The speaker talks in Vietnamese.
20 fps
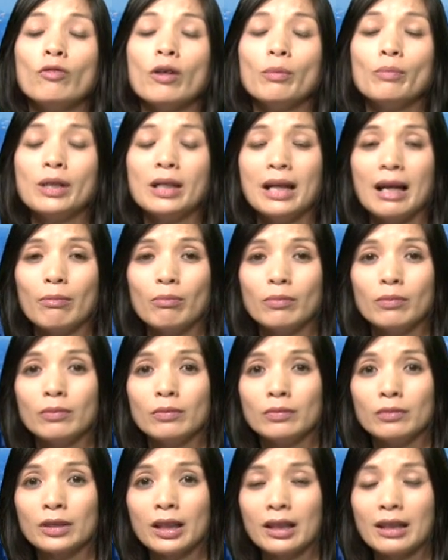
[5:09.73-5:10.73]
và
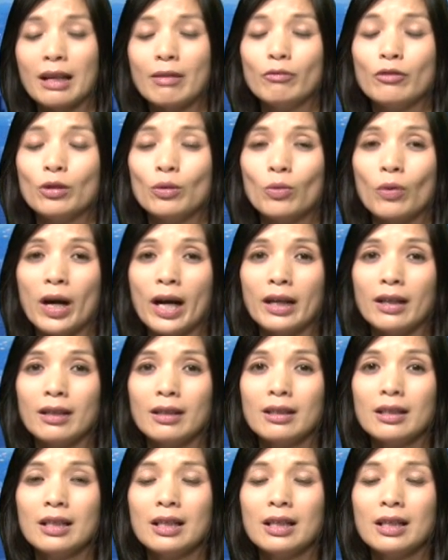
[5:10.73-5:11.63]
15 tháng 5 vừa qua đó